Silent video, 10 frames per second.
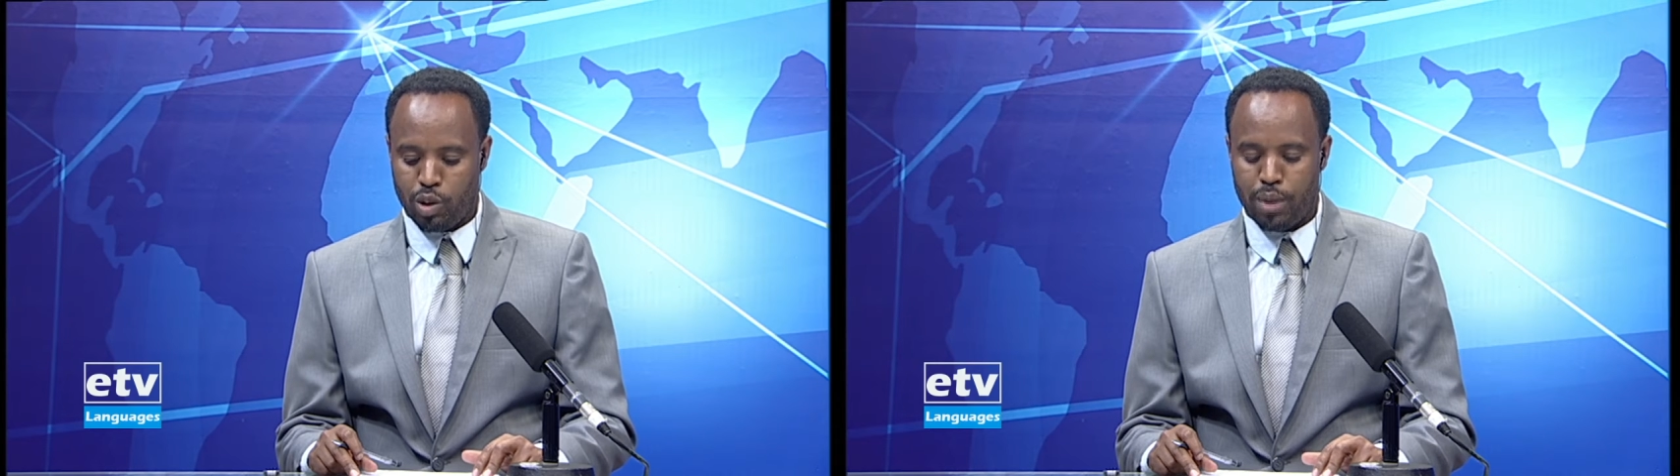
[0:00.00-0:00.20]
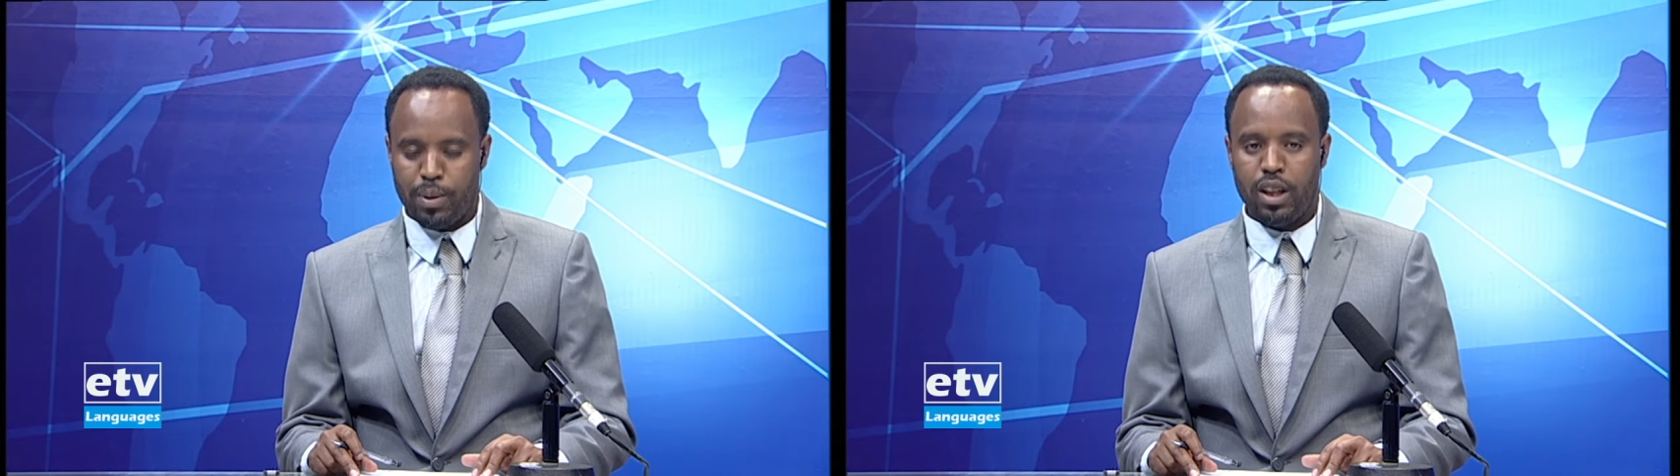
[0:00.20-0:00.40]

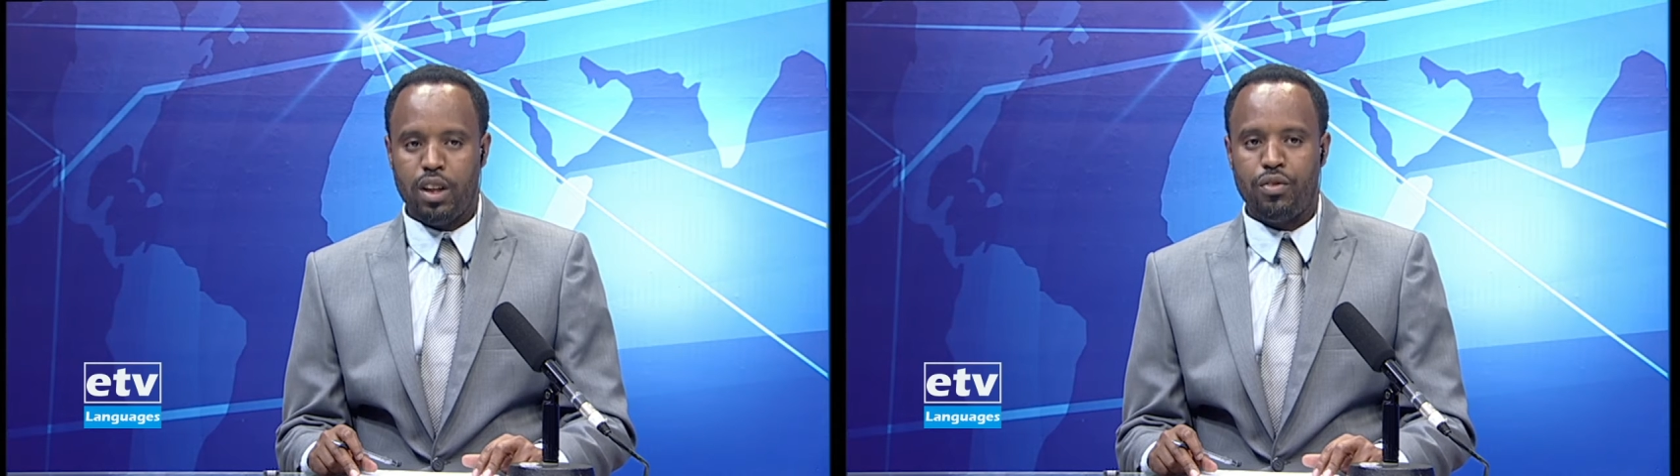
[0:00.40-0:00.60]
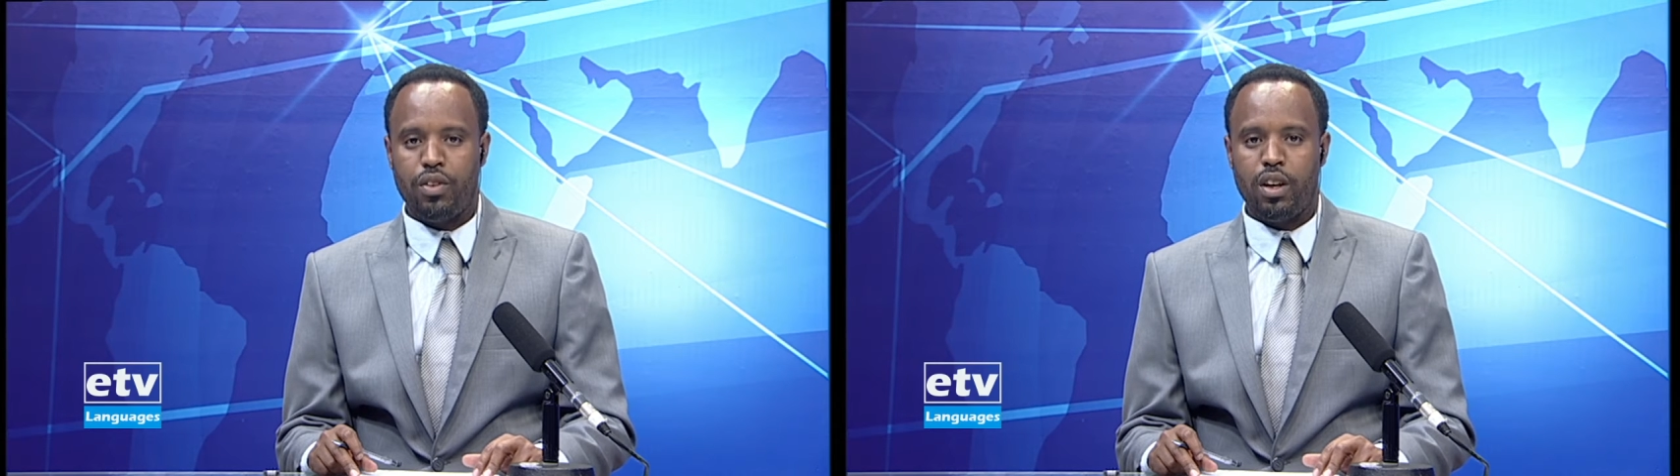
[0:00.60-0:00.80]

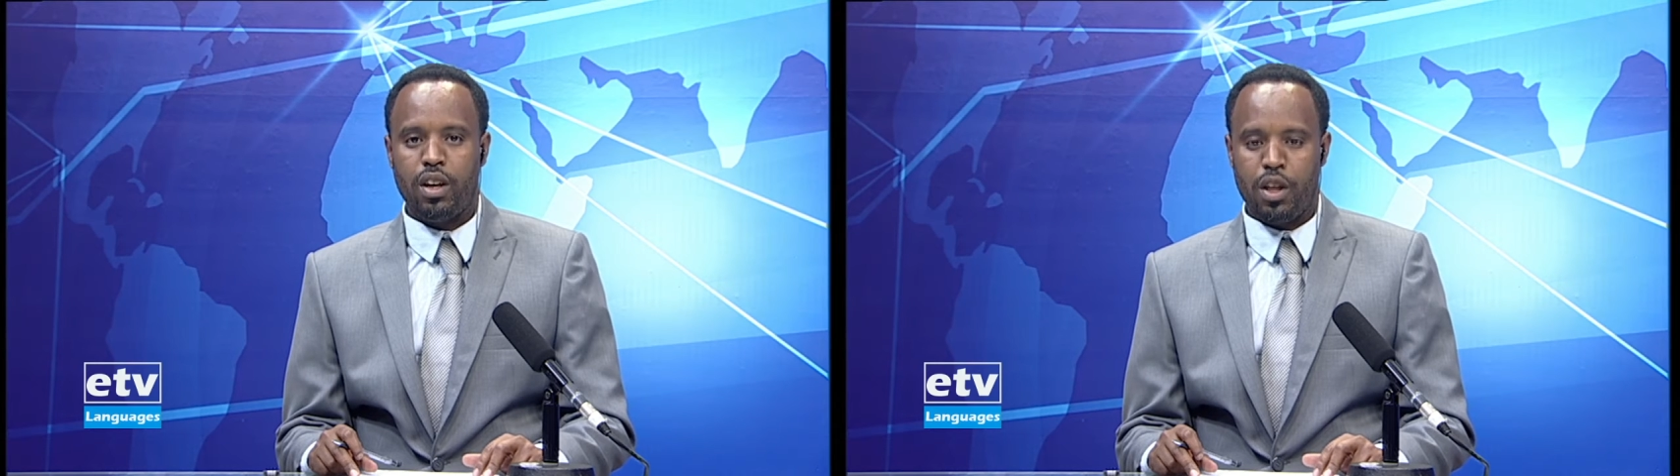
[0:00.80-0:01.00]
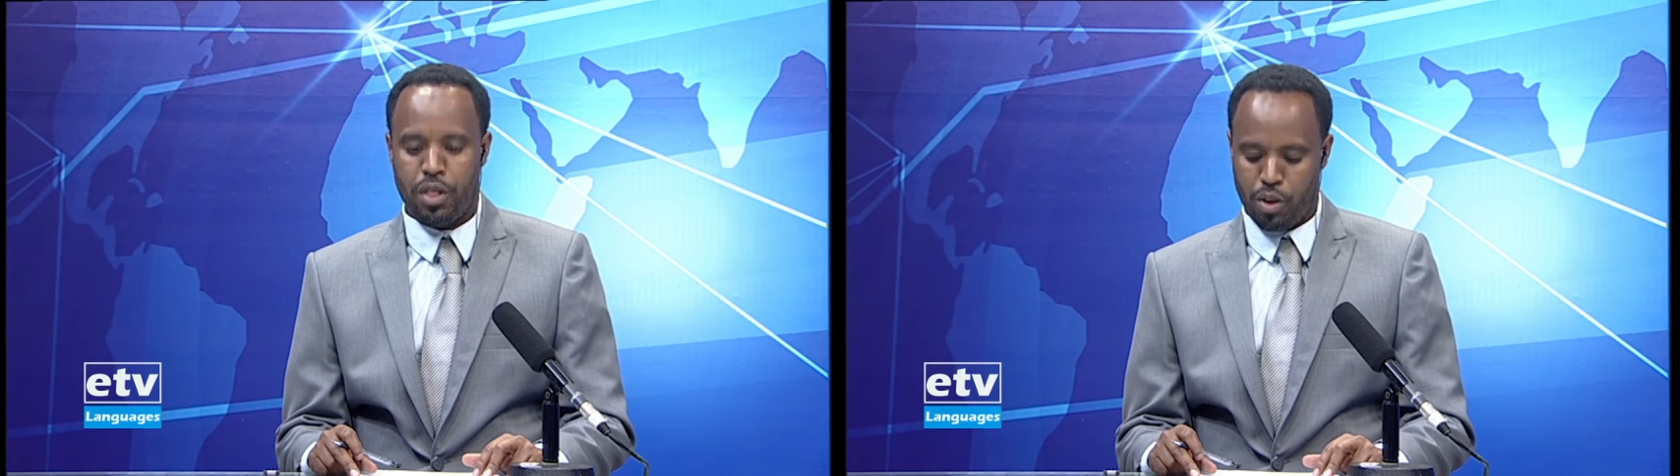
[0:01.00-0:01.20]
عمله
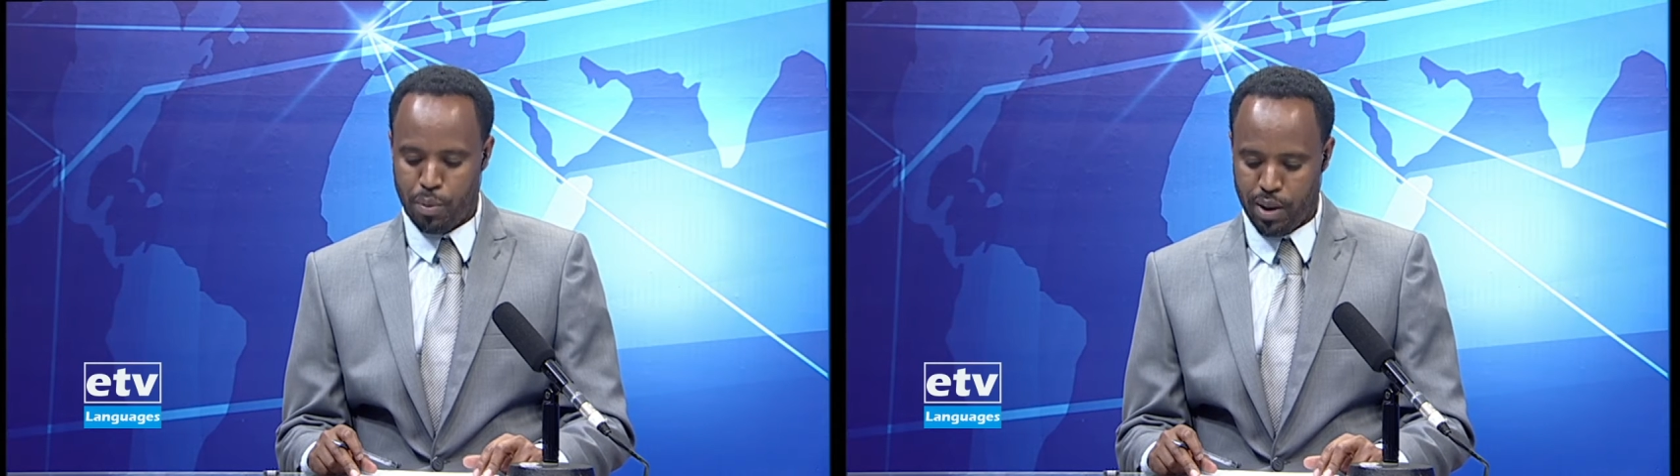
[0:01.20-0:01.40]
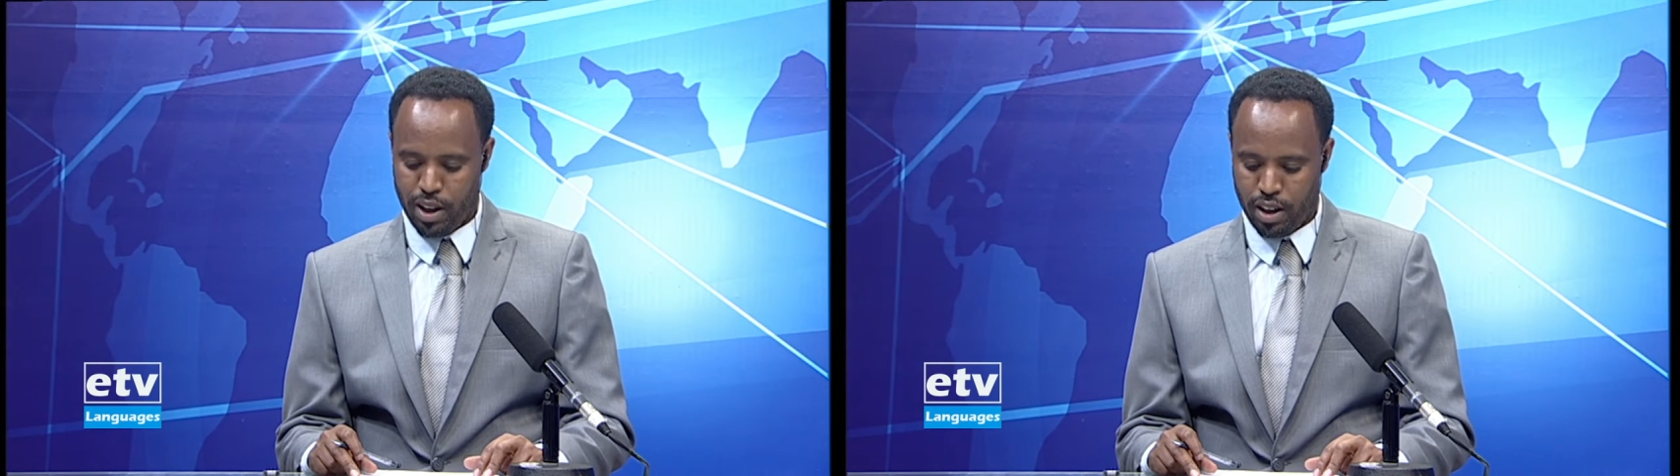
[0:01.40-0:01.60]
في
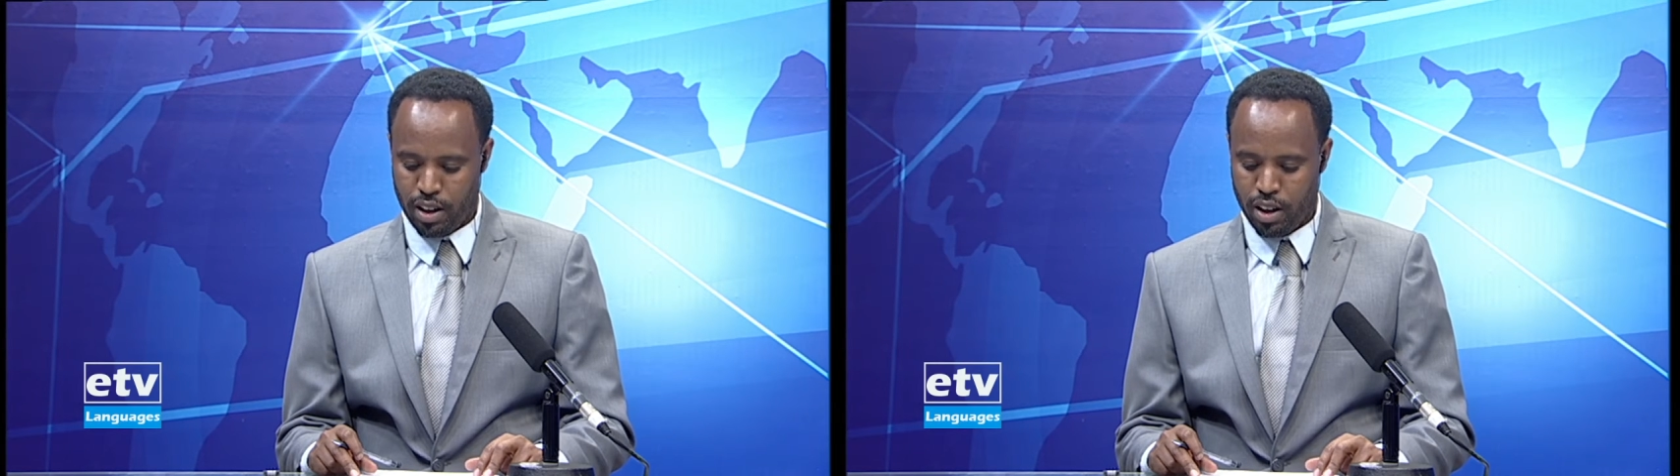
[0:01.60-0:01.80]
إثيوبيا